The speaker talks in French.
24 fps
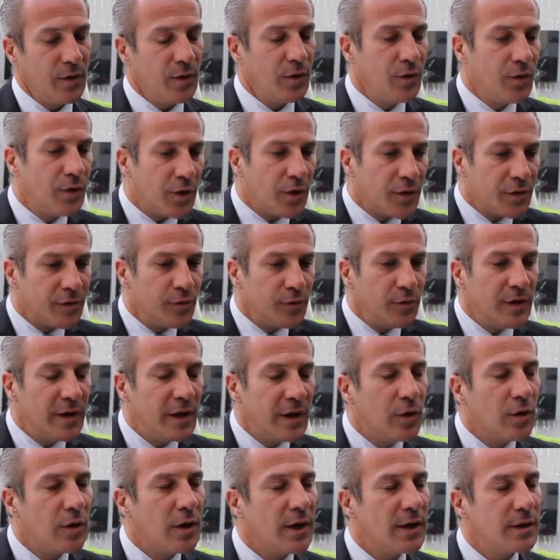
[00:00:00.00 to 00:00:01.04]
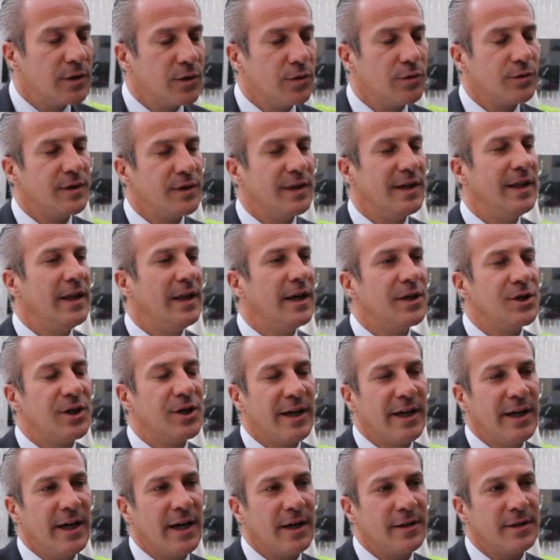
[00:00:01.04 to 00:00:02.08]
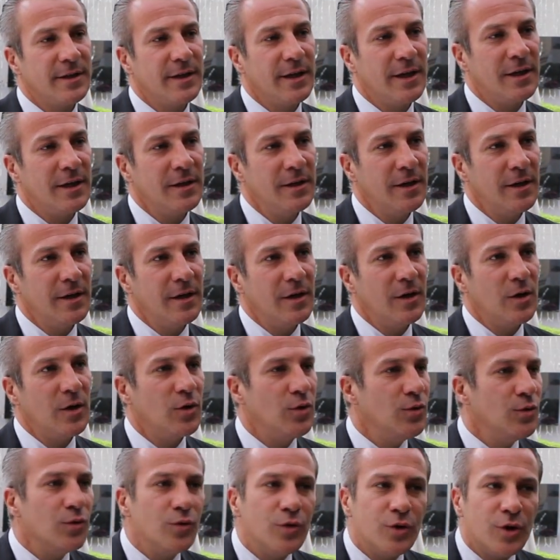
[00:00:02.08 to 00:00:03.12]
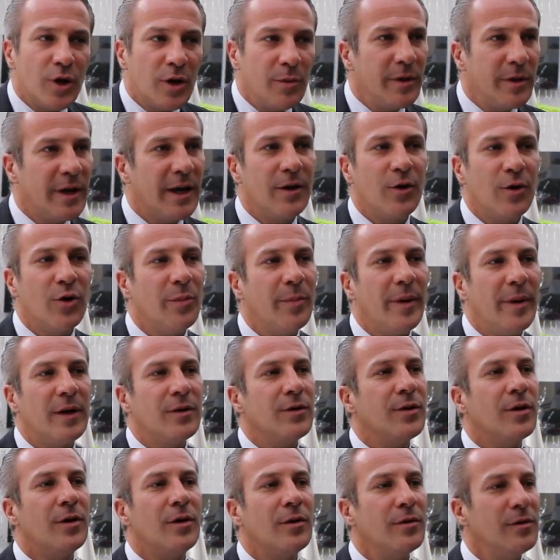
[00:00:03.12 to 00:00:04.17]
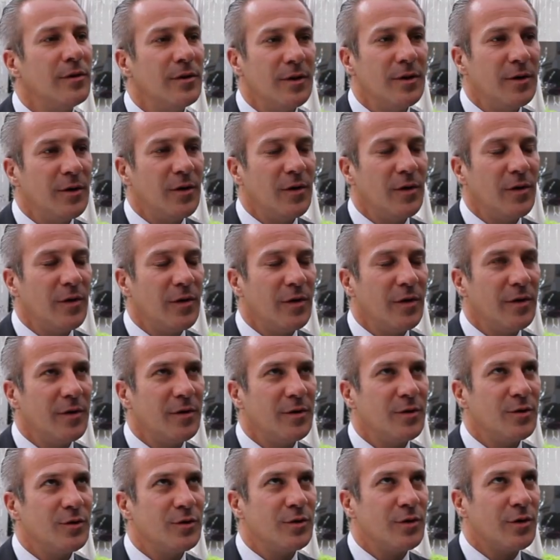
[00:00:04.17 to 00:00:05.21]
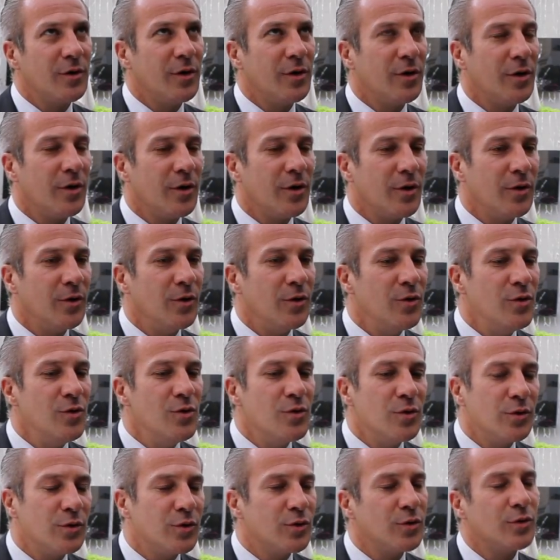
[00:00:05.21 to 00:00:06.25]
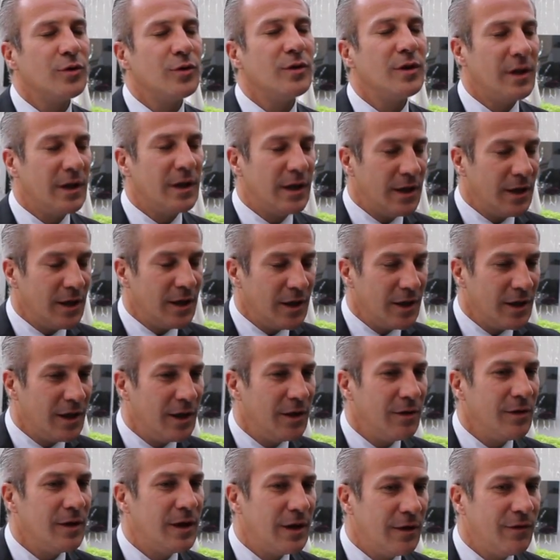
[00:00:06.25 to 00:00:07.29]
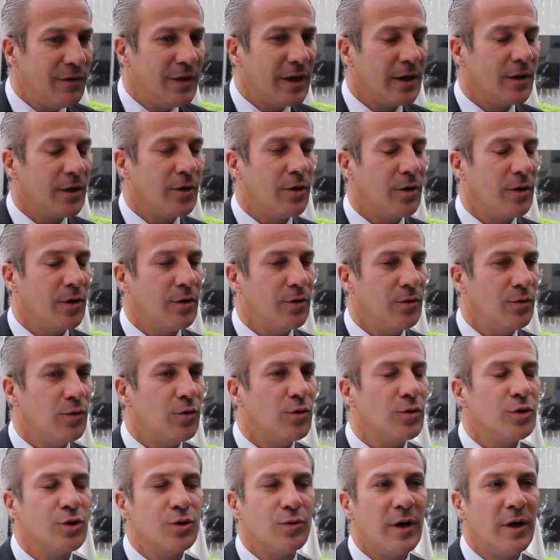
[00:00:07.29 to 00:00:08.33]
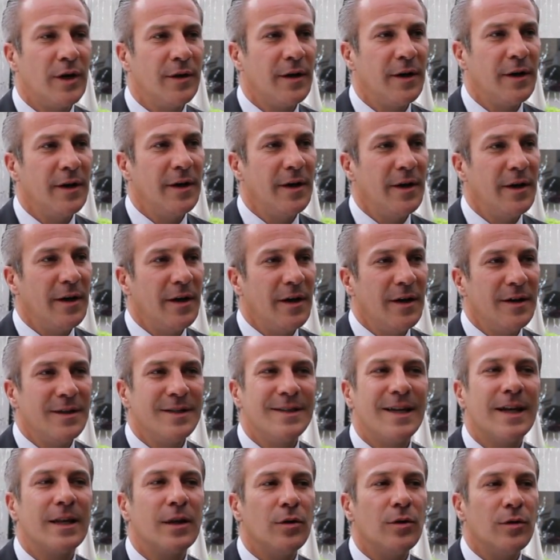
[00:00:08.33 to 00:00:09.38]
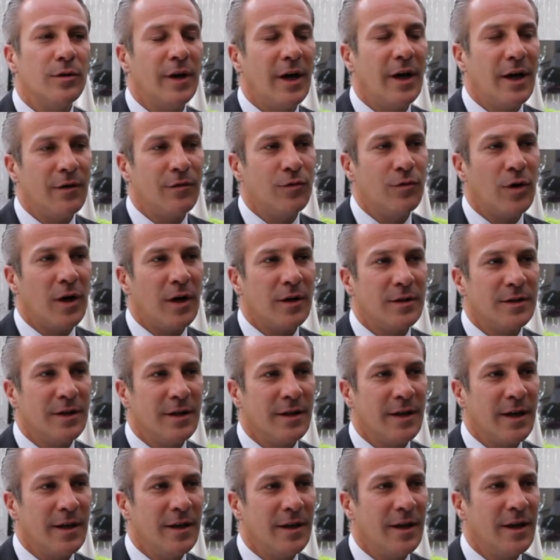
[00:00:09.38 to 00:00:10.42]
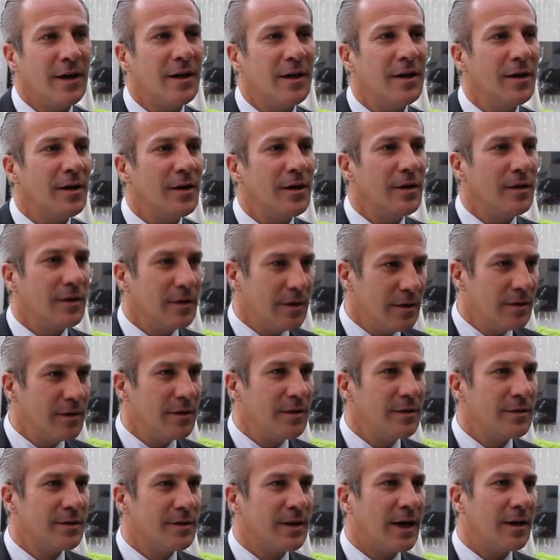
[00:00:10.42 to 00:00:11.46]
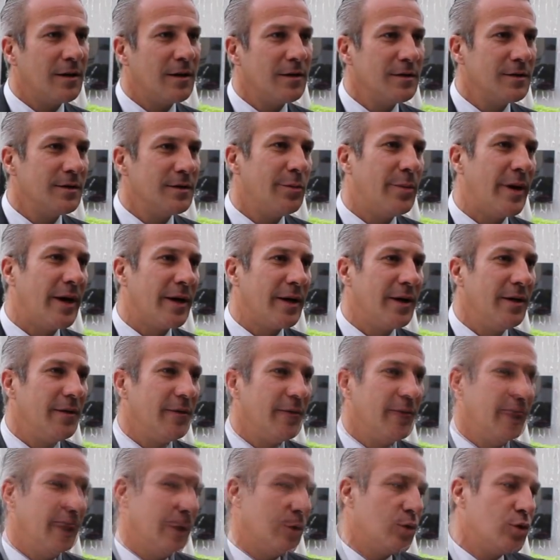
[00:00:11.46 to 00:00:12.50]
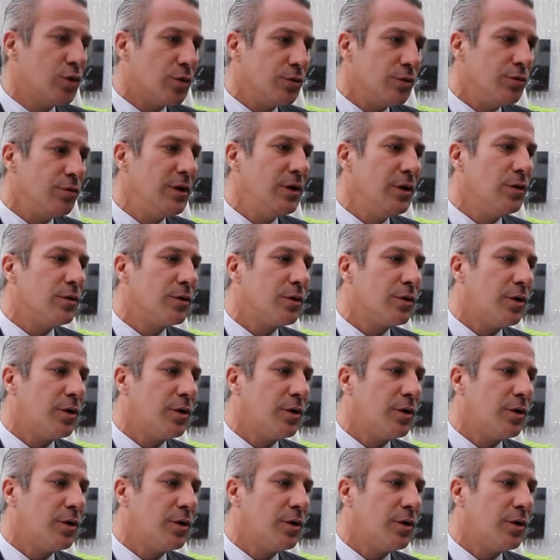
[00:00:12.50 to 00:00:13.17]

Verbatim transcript: dans une décoration signée Jacques Garcia, nous sommes quelque part dans ce que nos hôtes qui, viennent euh, nous rejoindre s'attendent à avoir, c'est-à-dire ça, c'est Paris. Et aujourd'hui,